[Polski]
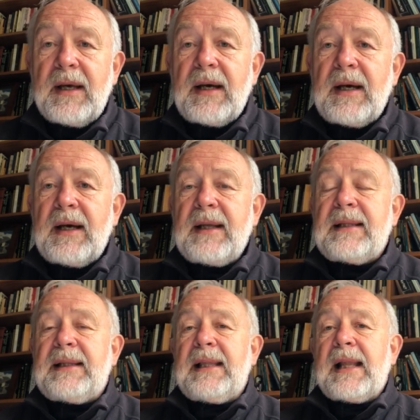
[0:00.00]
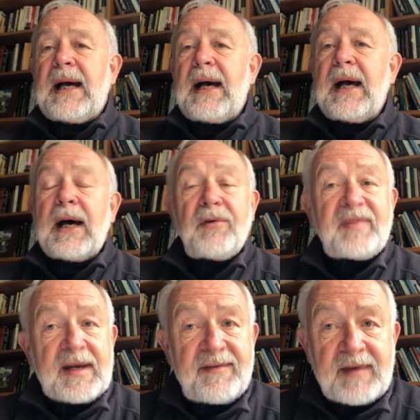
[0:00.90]
e, dla
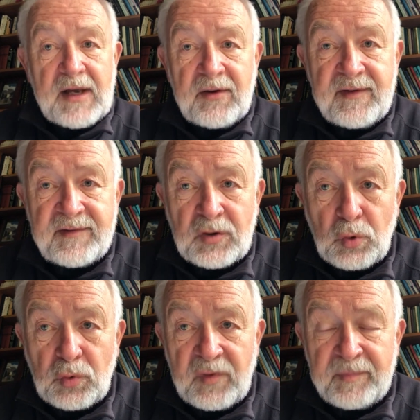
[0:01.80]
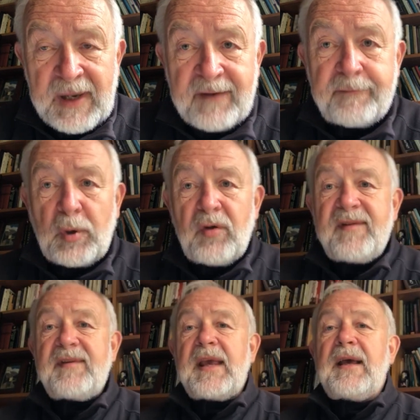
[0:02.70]
Australijskiego Instytutu Spraw
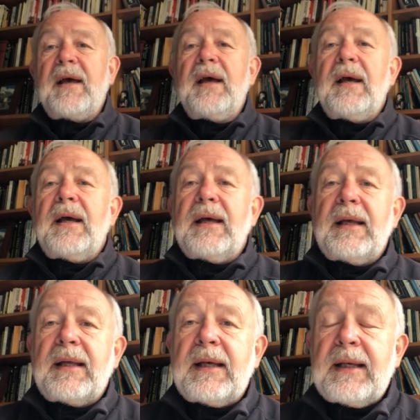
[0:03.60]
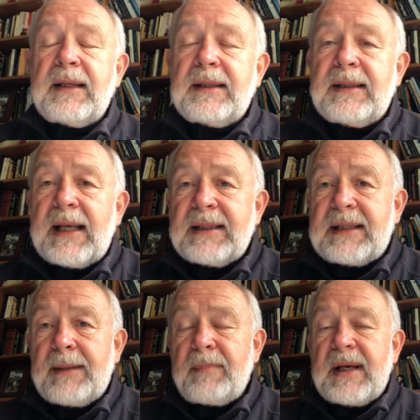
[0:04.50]
Polskich e, na
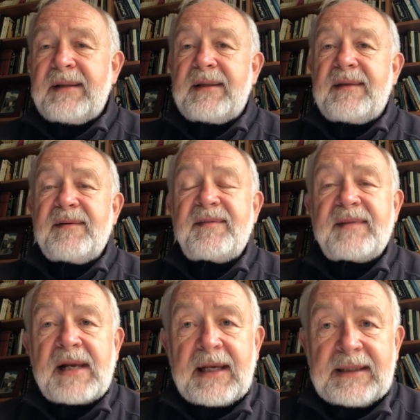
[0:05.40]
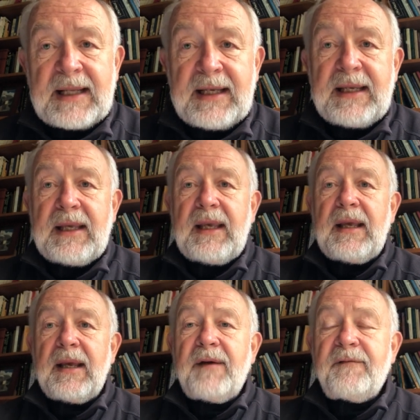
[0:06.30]
temat
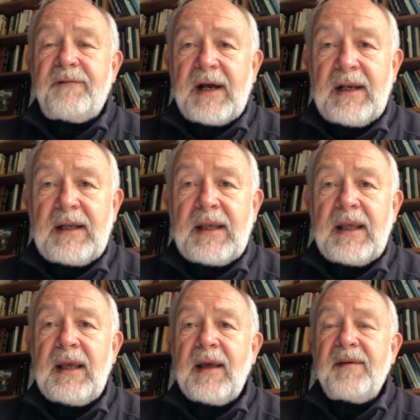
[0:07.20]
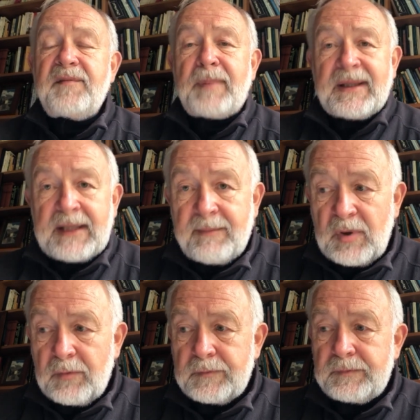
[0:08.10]
strategii walki z
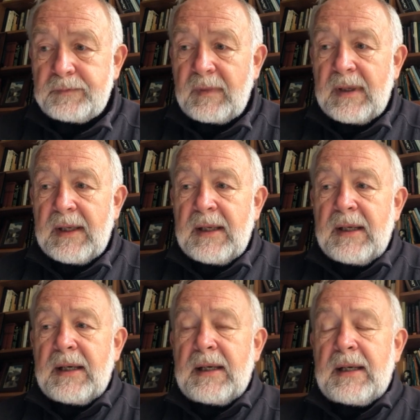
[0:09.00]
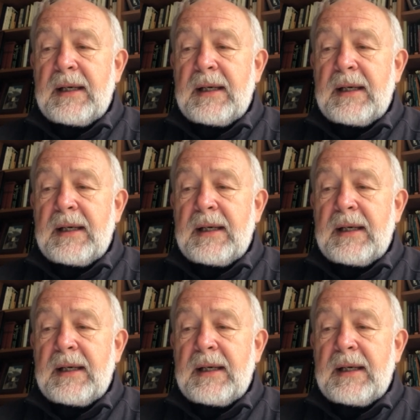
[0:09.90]
pandemią. E,